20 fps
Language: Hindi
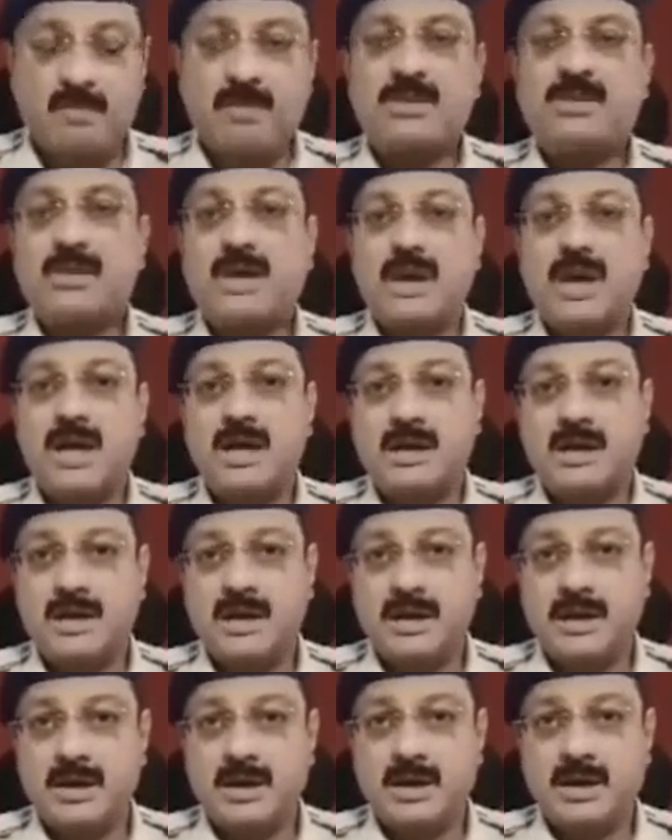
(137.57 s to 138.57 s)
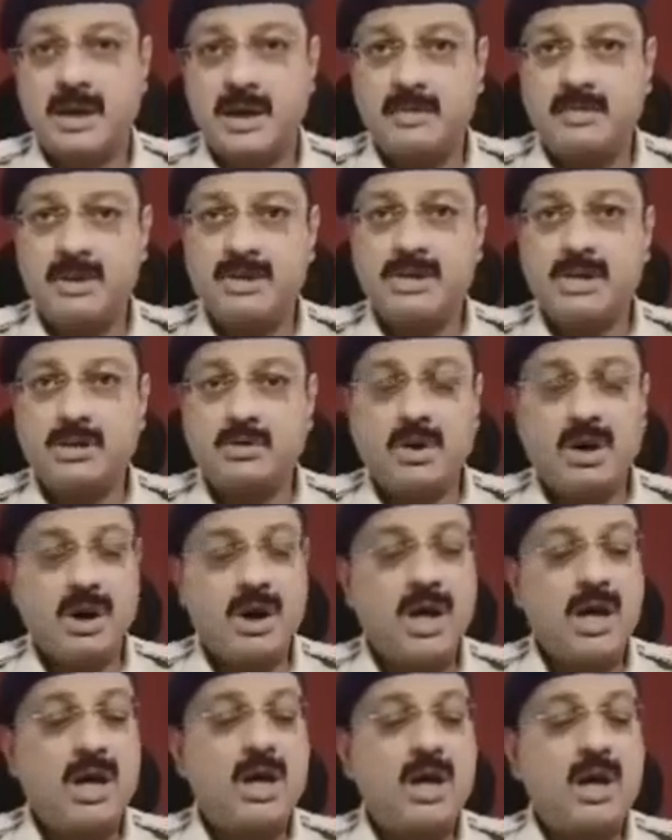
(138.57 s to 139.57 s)
वापस कराए गए हैं एमएचए
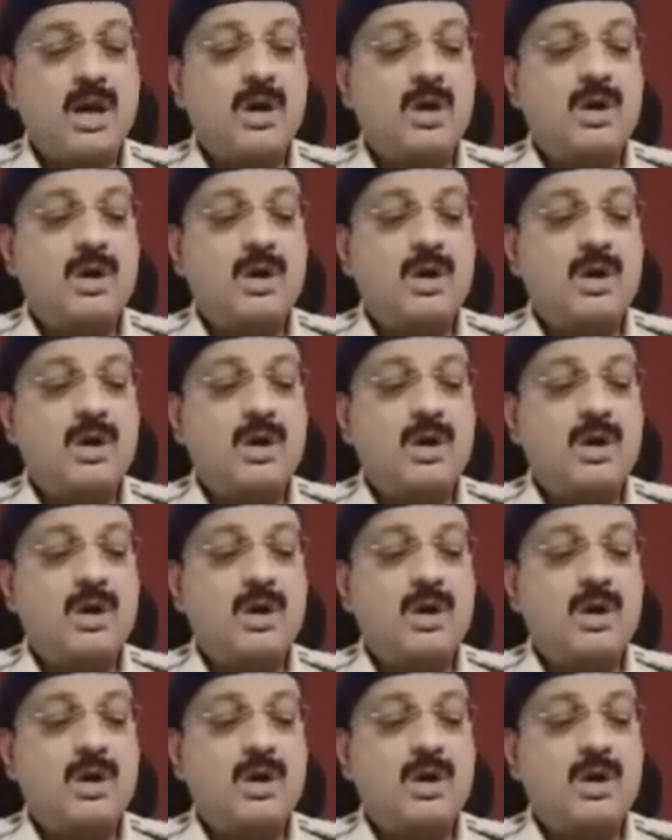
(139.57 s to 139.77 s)
द्वारा